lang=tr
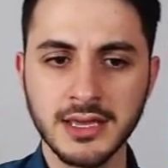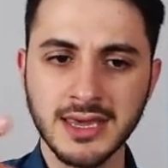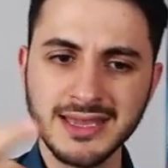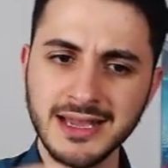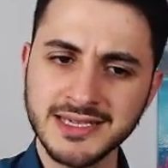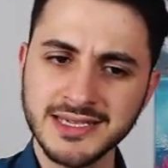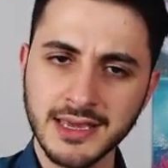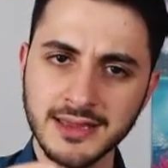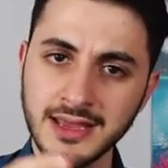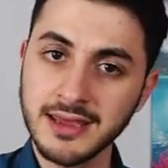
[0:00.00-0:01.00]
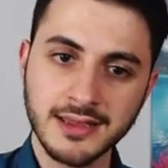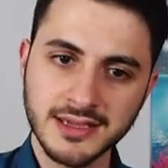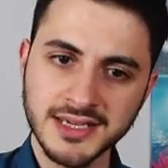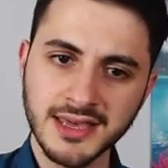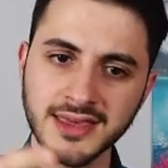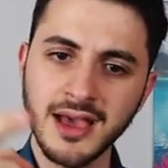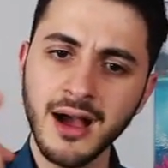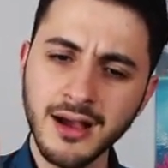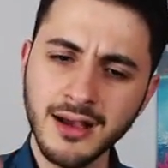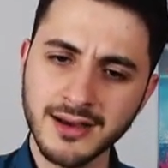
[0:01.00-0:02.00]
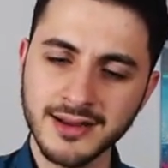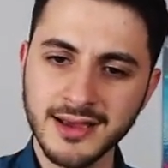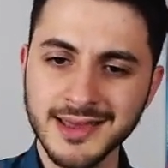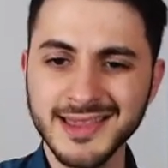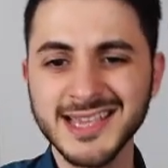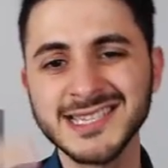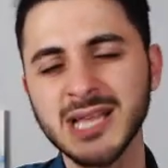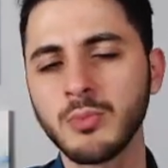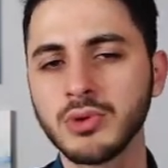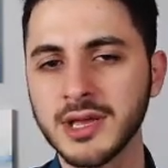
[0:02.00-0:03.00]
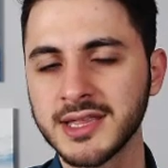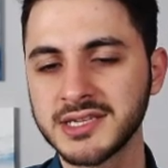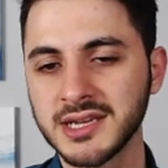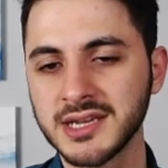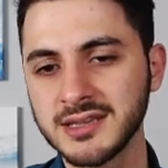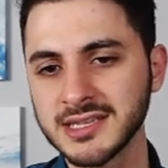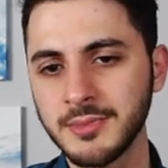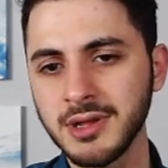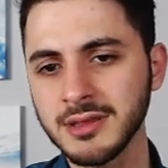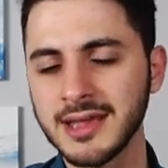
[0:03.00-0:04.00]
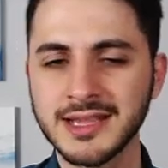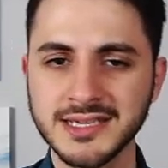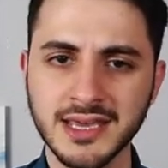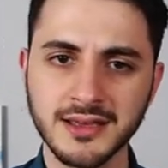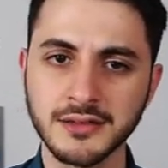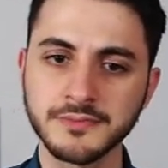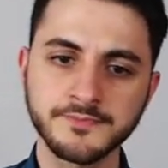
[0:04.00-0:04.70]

Gidecek. Nereye gidecek? Ya Ankara'ya ya da İstanbul'a gidecek. Ne zaman? Gelecek yıl.